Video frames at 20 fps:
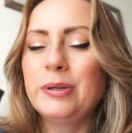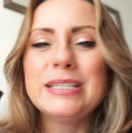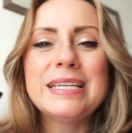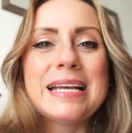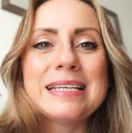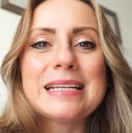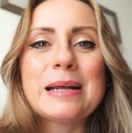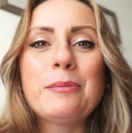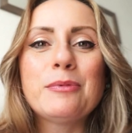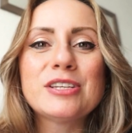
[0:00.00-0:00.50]
pues ya
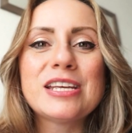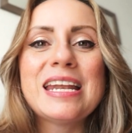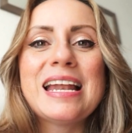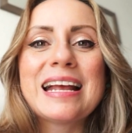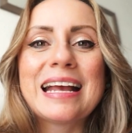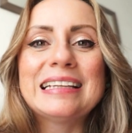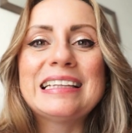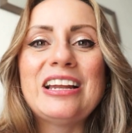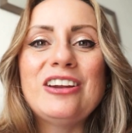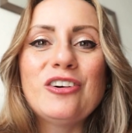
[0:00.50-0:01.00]
estamos en
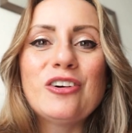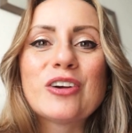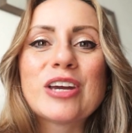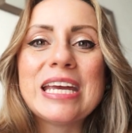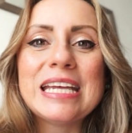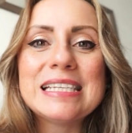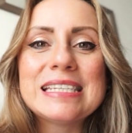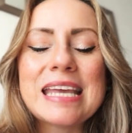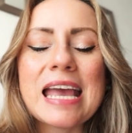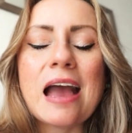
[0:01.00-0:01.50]
el catálogo
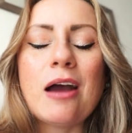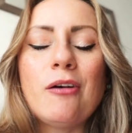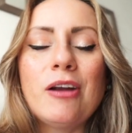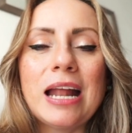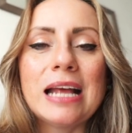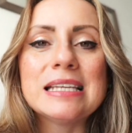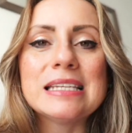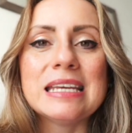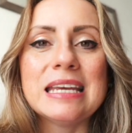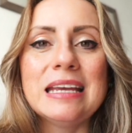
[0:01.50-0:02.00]
15,
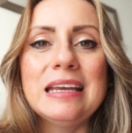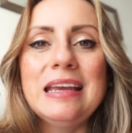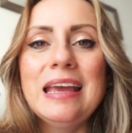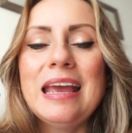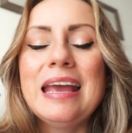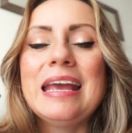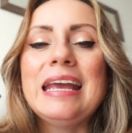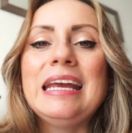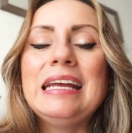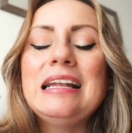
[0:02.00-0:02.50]
ahora sí.
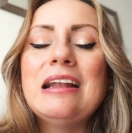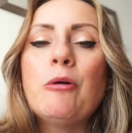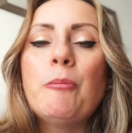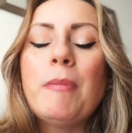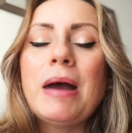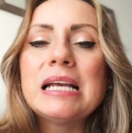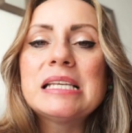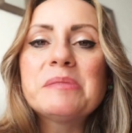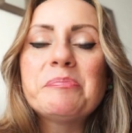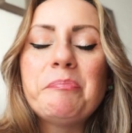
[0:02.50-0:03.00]
Y lo
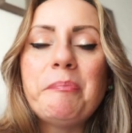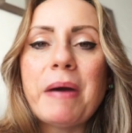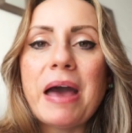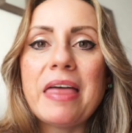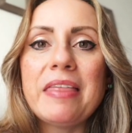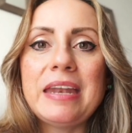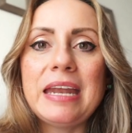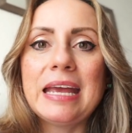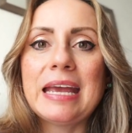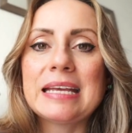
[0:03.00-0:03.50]
más
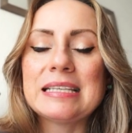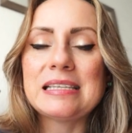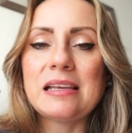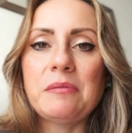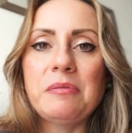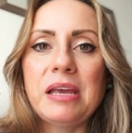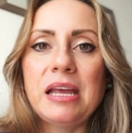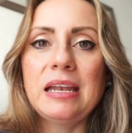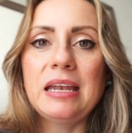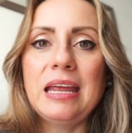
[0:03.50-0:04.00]
padre que
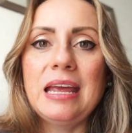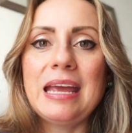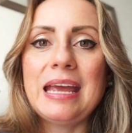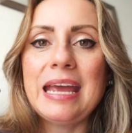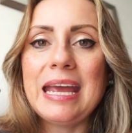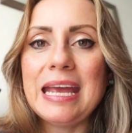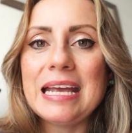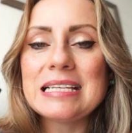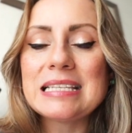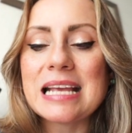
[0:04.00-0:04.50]
se
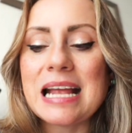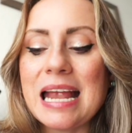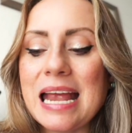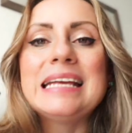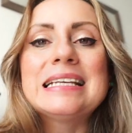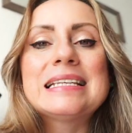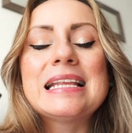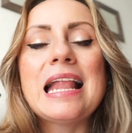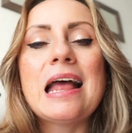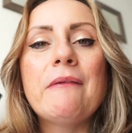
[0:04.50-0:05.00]
viene es,
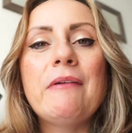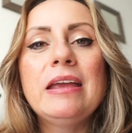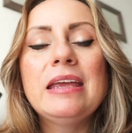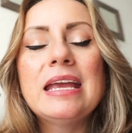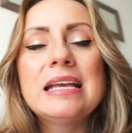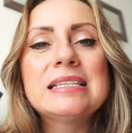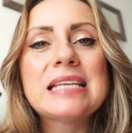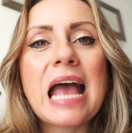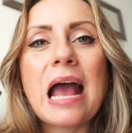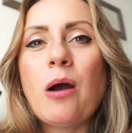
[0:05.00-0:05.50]
es la
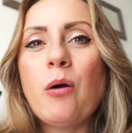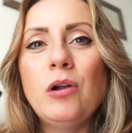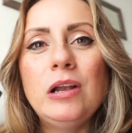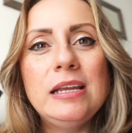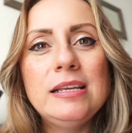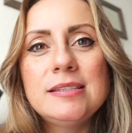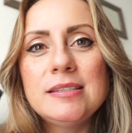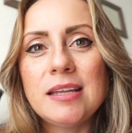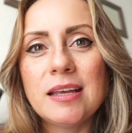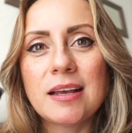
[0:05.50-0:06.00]
belleza
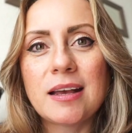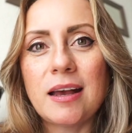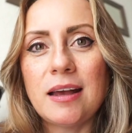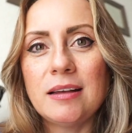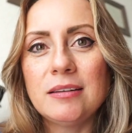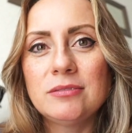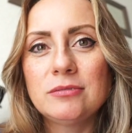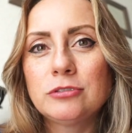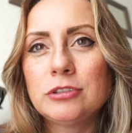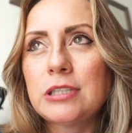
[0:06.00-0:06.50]

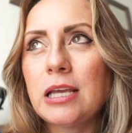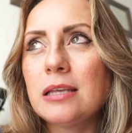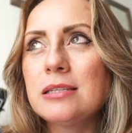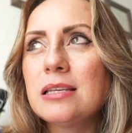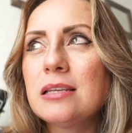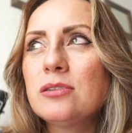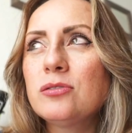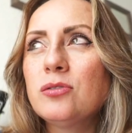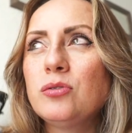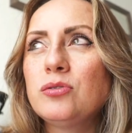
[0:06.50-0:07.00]
holística. ¿Se
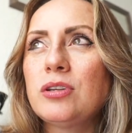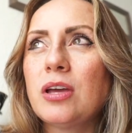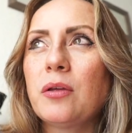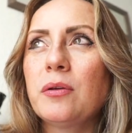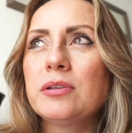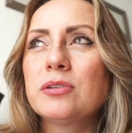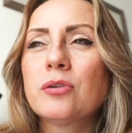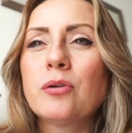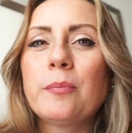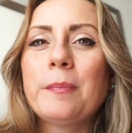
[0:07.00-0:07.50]
¿has
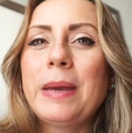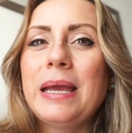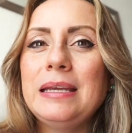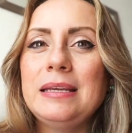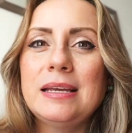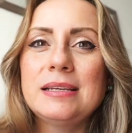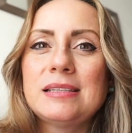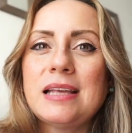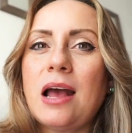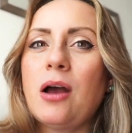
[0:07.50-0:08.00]
escuchado eso?
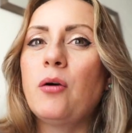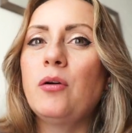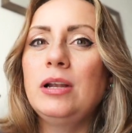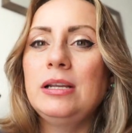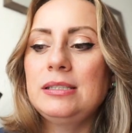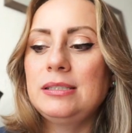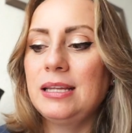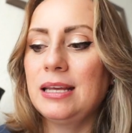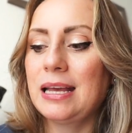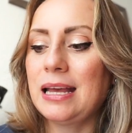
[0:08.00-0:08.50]
Belleza
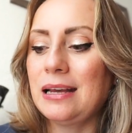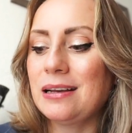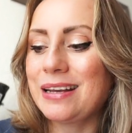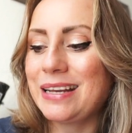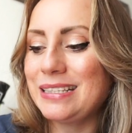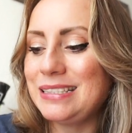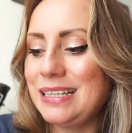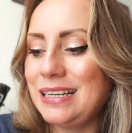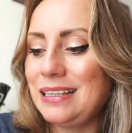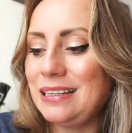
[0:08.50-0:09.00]
holística.
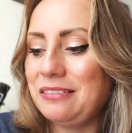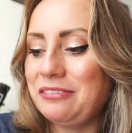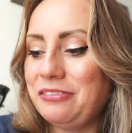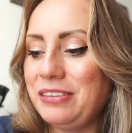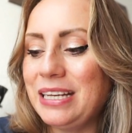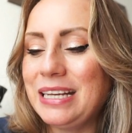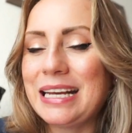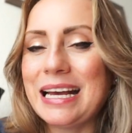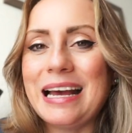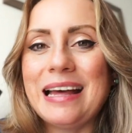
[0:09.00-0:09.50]
¿Qué
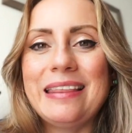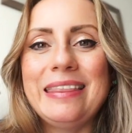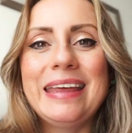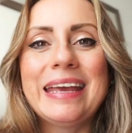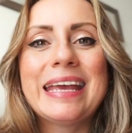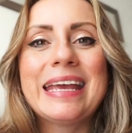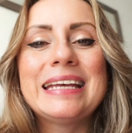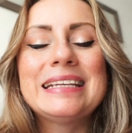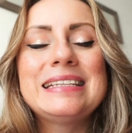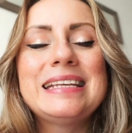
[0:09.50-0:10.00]
significa?
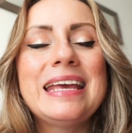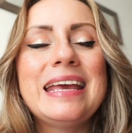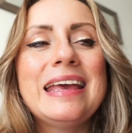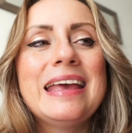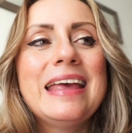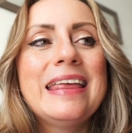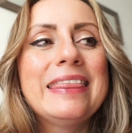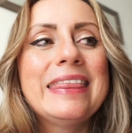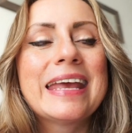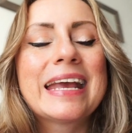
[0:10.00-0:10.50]
¿De qué se,
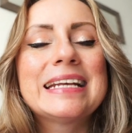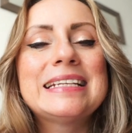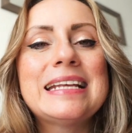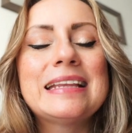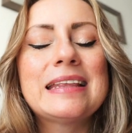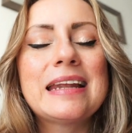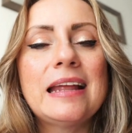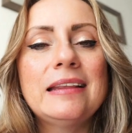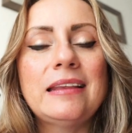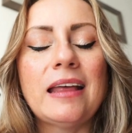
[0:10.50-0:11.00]
de qué se
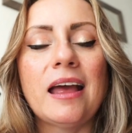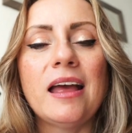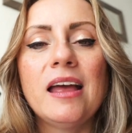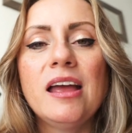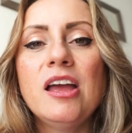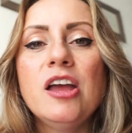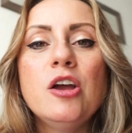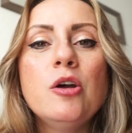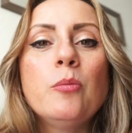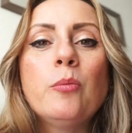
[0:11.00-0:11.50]
trata?
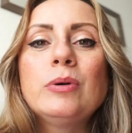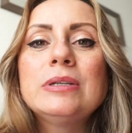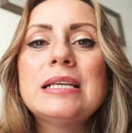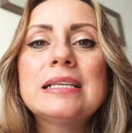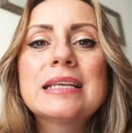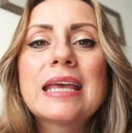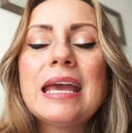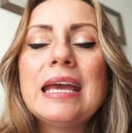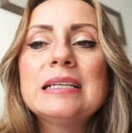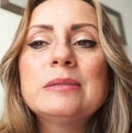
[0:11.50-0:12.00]
Pues
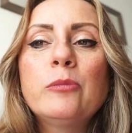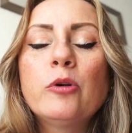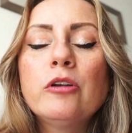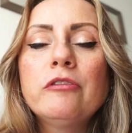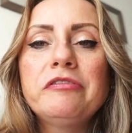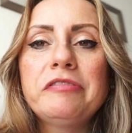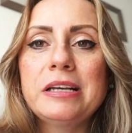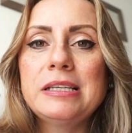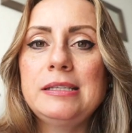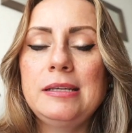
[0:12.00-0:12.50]
es que es muy
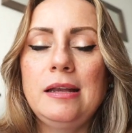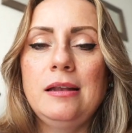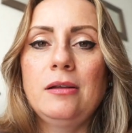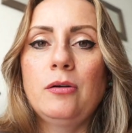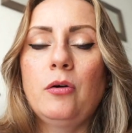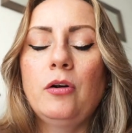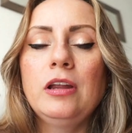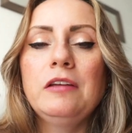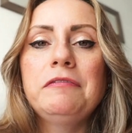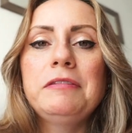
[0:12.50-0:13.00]
fácil.
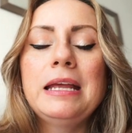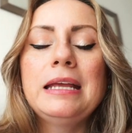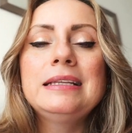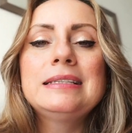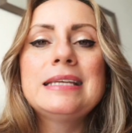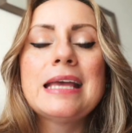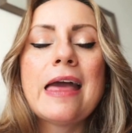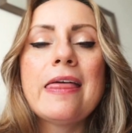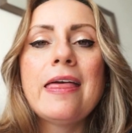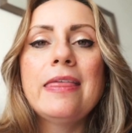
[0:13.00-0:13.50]

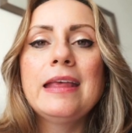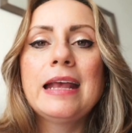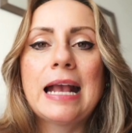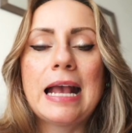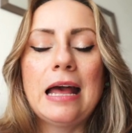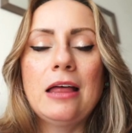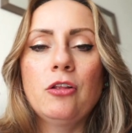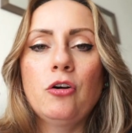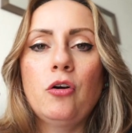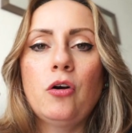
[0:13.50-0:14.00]
Oriflame se ha
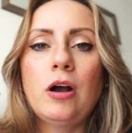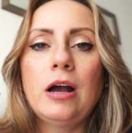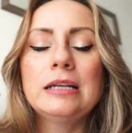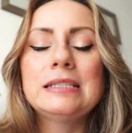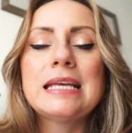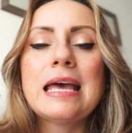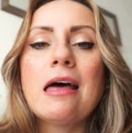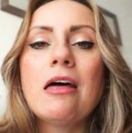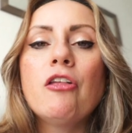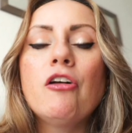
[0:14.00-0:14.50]
dedicado,
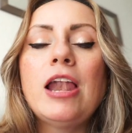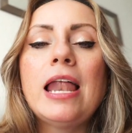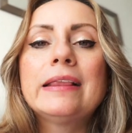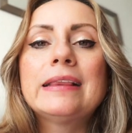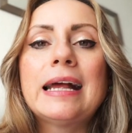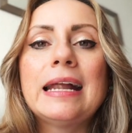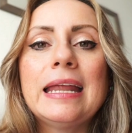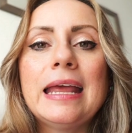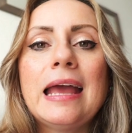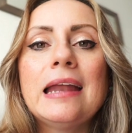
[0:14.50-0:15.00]
se ha dado la
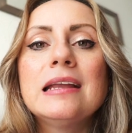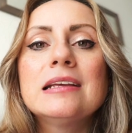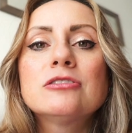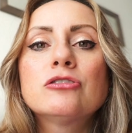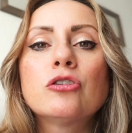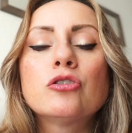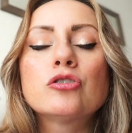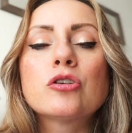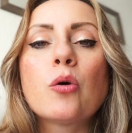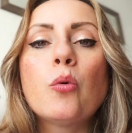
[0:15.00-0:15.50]
tarea en
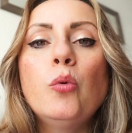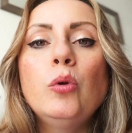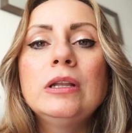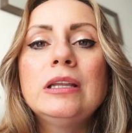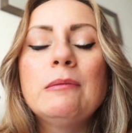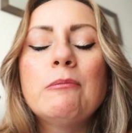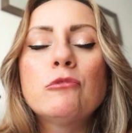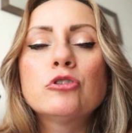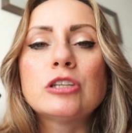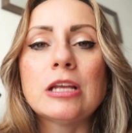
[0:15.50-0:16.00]
estos
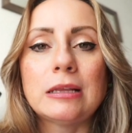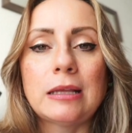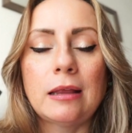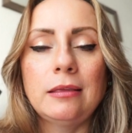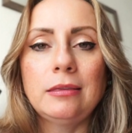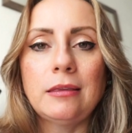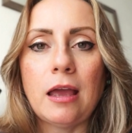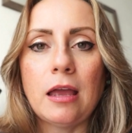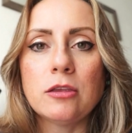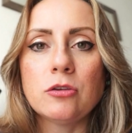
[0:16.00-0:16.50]
últimos
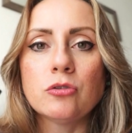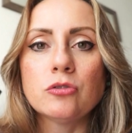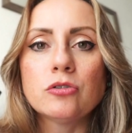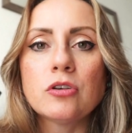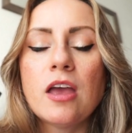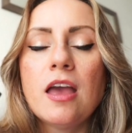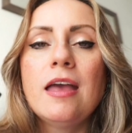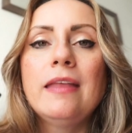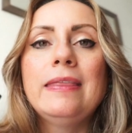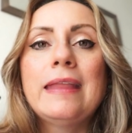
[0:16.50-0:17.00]
70
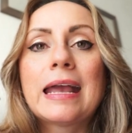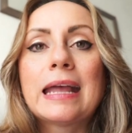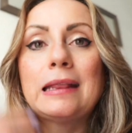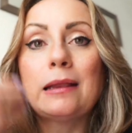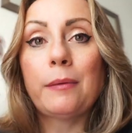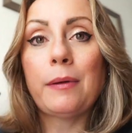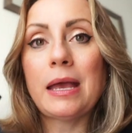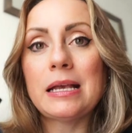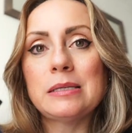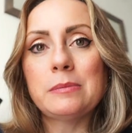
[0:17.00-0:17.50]
años de que
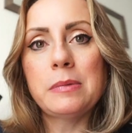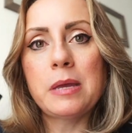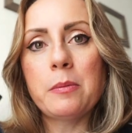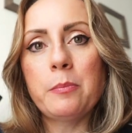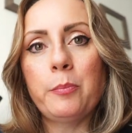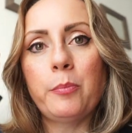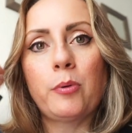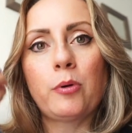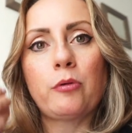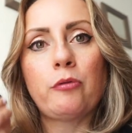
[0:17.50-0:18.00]
te veas
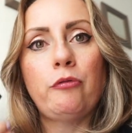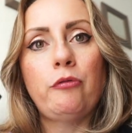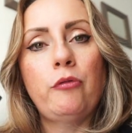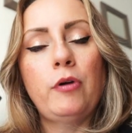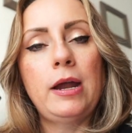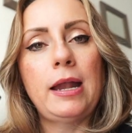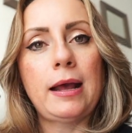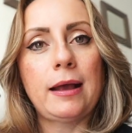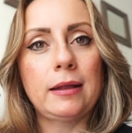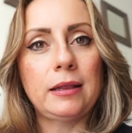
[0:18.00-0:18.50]
bien por
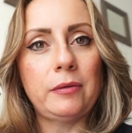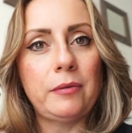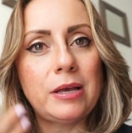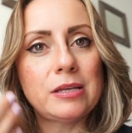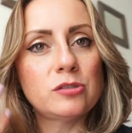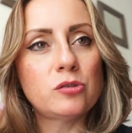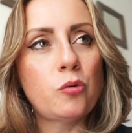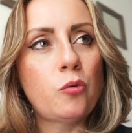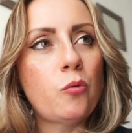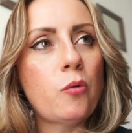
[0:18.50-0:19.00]
fuera, que te
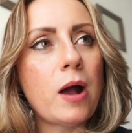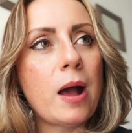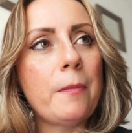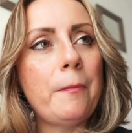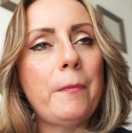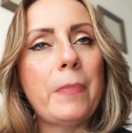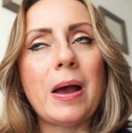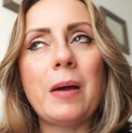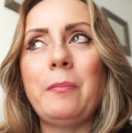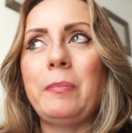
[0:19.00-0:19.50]
veas
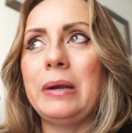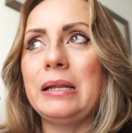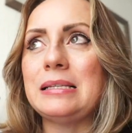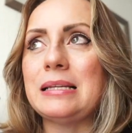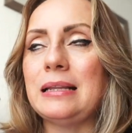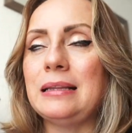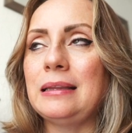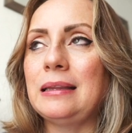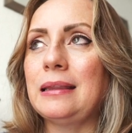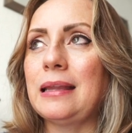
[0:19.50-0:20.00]
guapa,
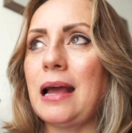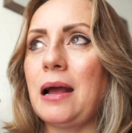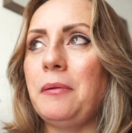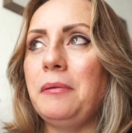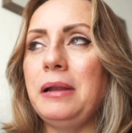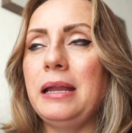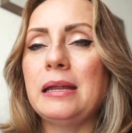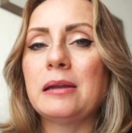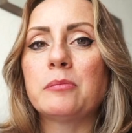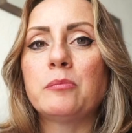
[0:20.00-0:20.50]

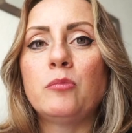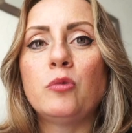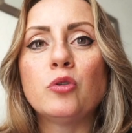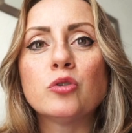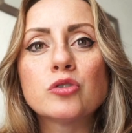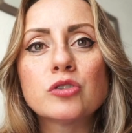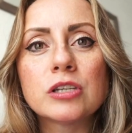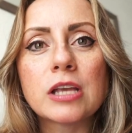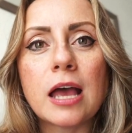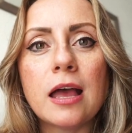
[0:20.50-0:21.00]
presentable,
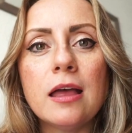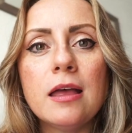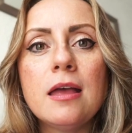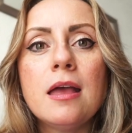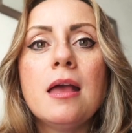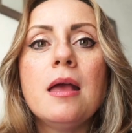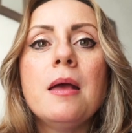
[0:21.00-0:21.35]
hermosa,